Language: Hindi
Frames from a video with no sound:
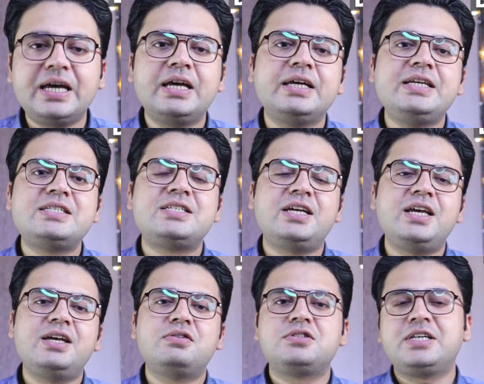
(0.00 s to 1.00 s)
है
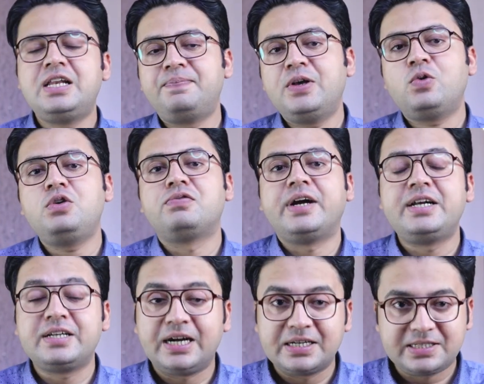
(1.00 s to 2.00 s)
इससे स्किन पे कोई
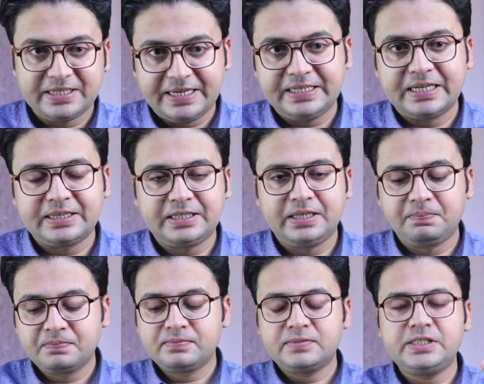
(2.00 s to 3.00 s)
वाइट कास्ट नहीं
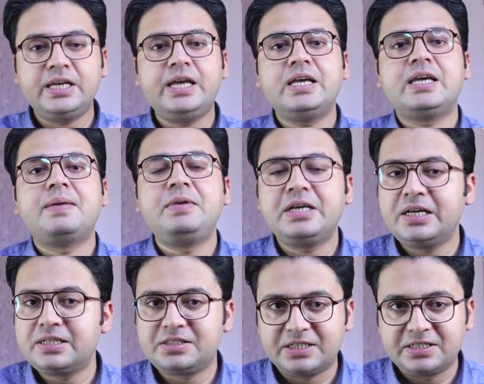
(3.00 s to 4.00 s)
आती ये एक
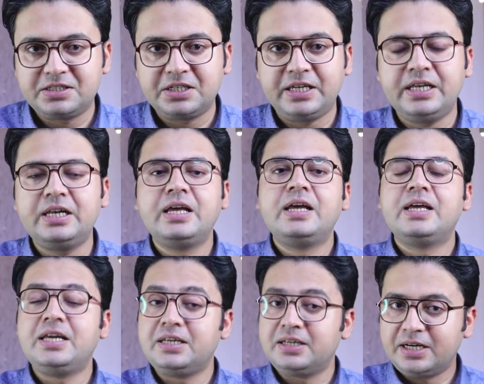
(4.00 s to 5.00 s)
केमिकल सनस्क्रीन
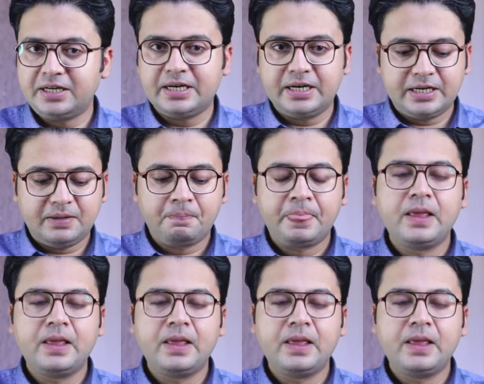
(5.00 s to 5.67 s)
इंग्रेडिएंट है